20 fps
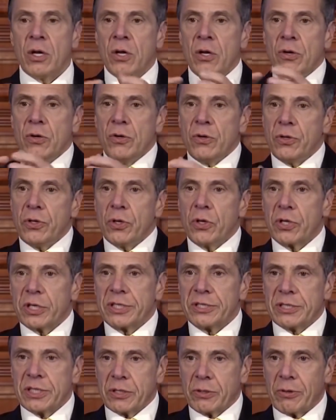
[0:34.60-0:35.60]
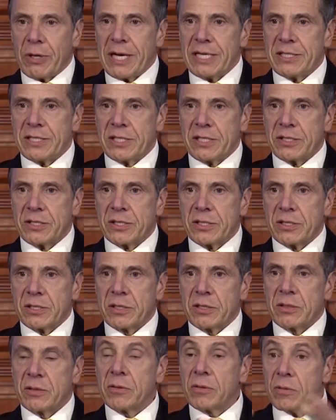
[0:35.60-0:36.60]
クオモ知事はこう述べた上
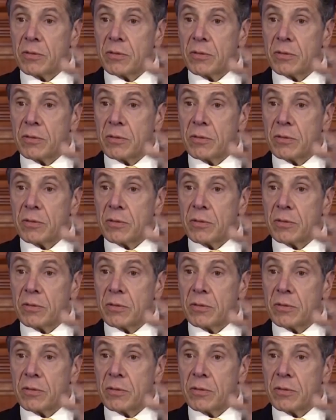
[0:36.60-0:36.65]
で